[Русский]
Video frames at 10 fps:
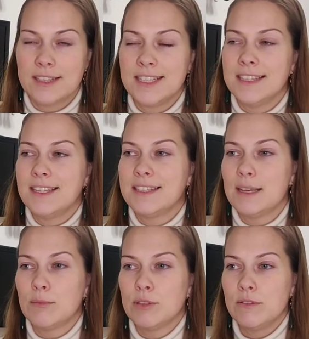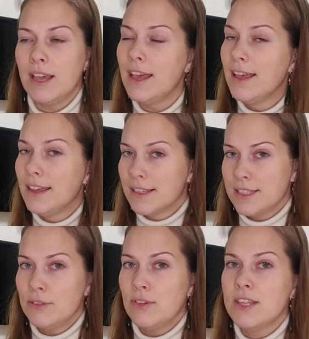где одна там и две,
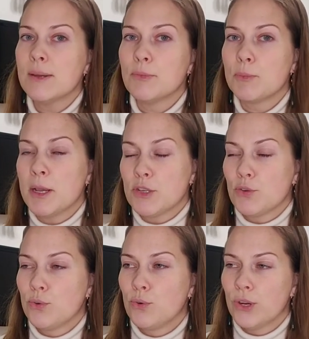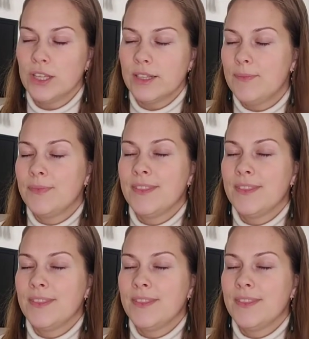где две там и пачку курила,